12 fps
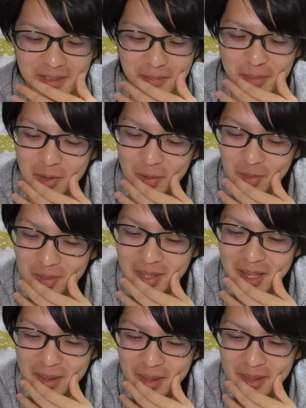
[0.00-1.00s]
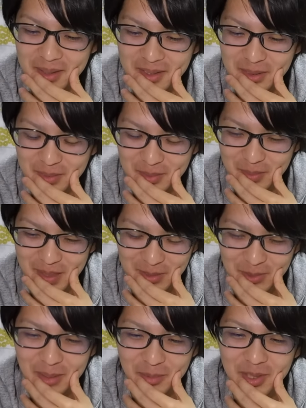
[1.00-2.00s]
ん。まあ、こんな、まあ、
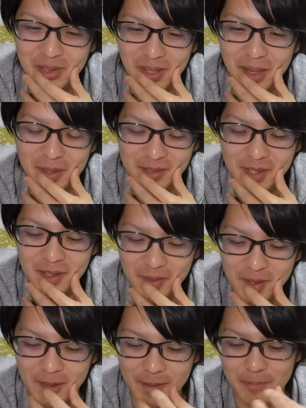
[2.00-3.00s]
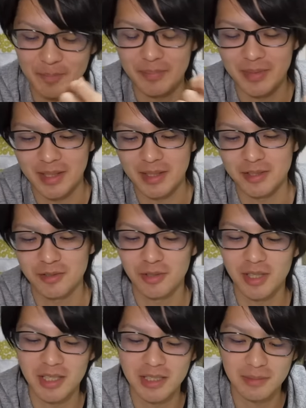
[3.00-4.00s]
そんなもんだよね。甘くないよね。ちょっとお
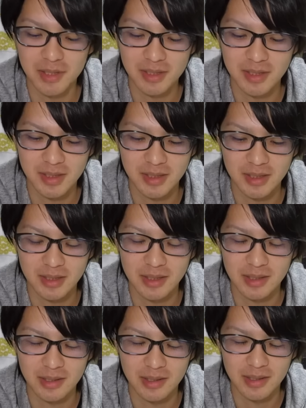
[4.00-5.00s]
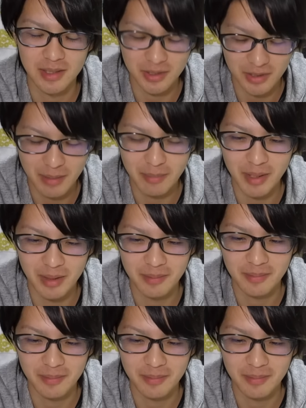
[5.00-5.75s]
願いします。にじゅうれんめ。